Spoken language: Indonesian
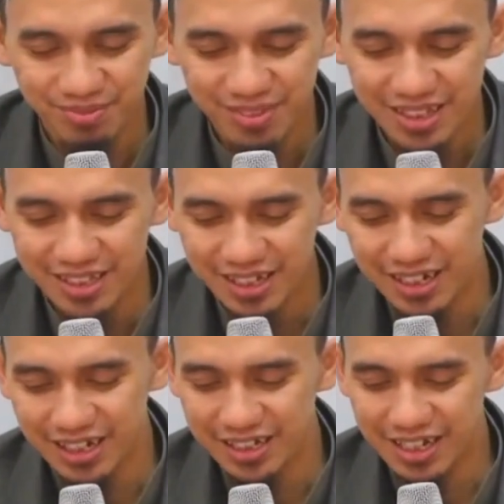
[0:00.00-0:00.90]

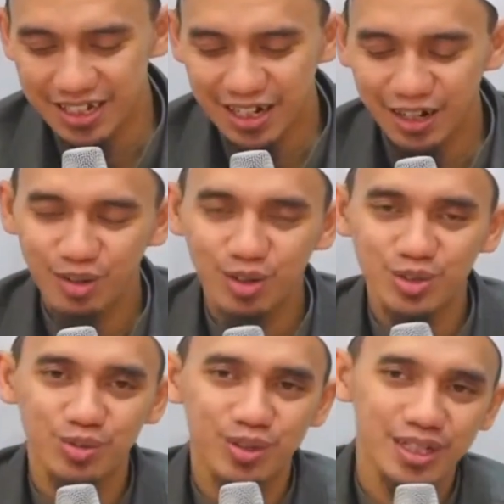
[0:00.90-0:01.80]
Ternyata kalau
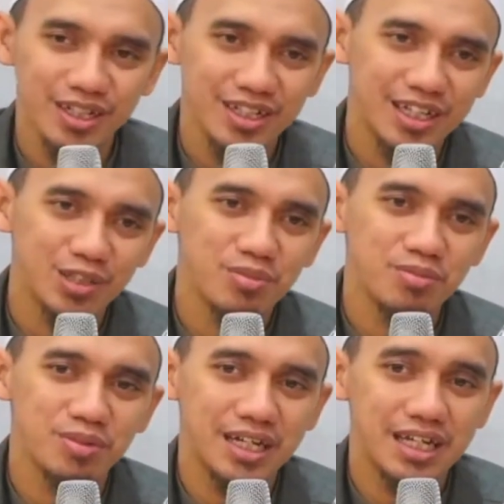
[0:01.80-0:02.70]
Rasulullah itu
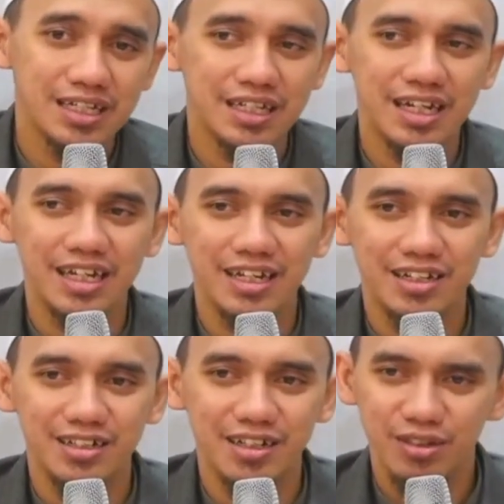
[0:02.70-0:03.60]
memberikan
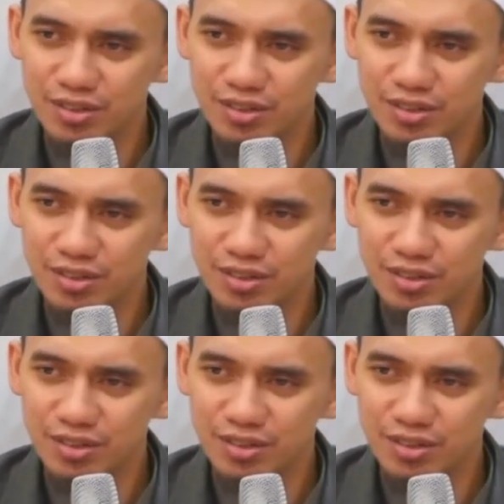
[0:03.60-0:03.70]
keringanan.